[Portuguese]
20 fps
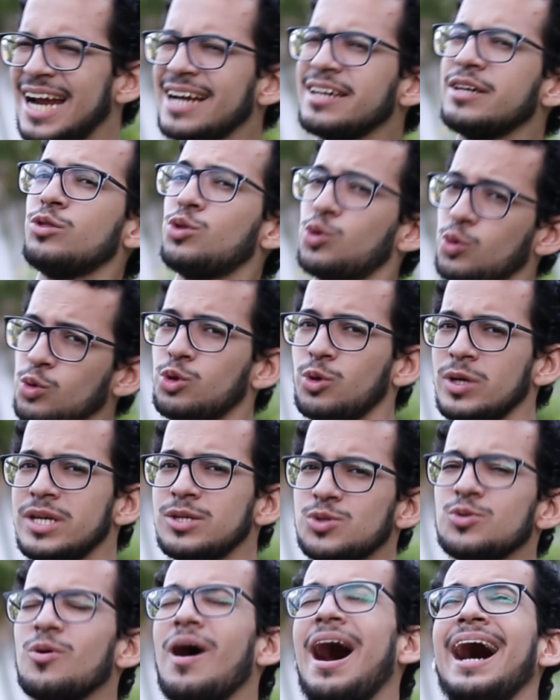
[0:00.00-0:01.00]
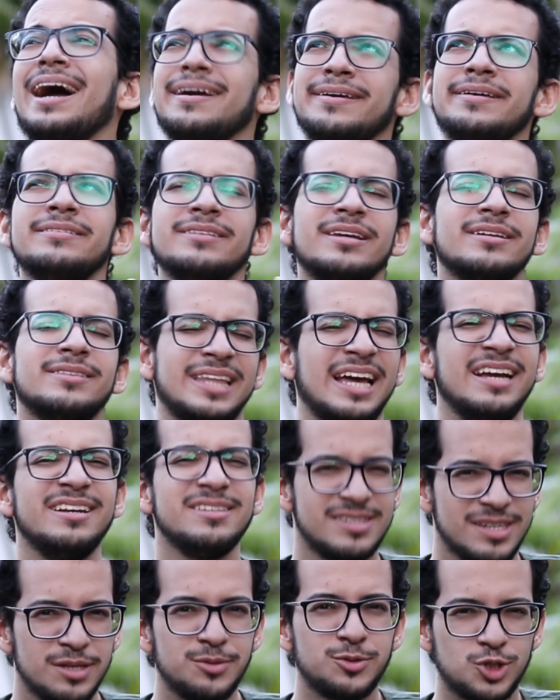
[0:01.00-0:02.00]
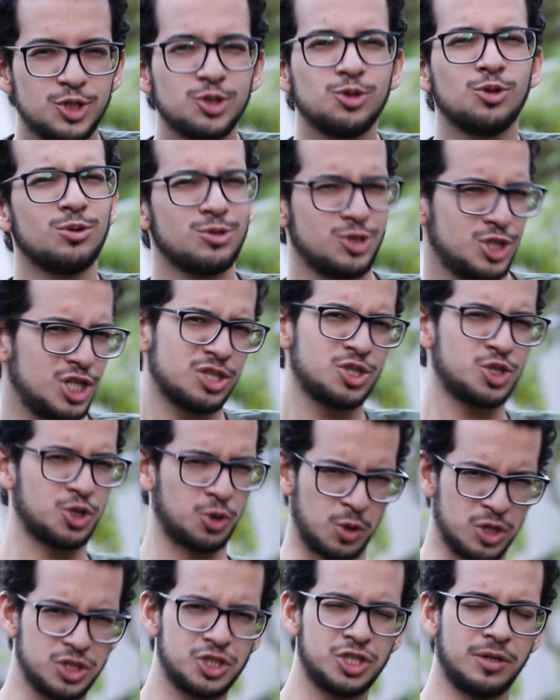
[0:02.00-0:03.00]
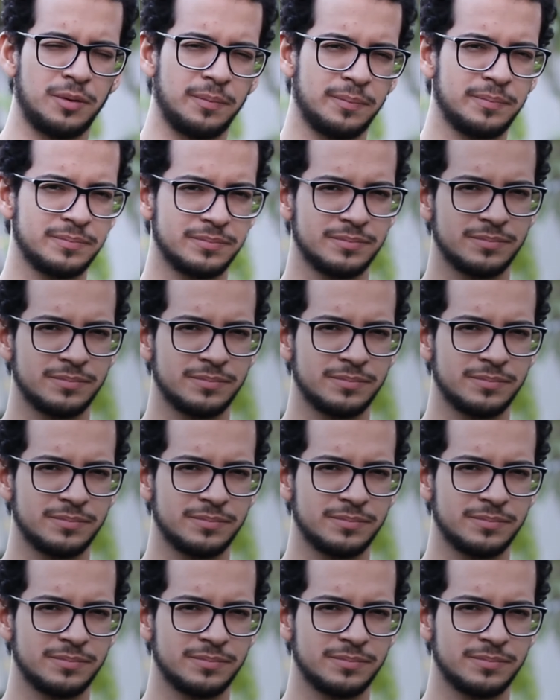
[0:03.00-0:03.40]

Será que tudo isso ainda tem sentido nos dias de hoje?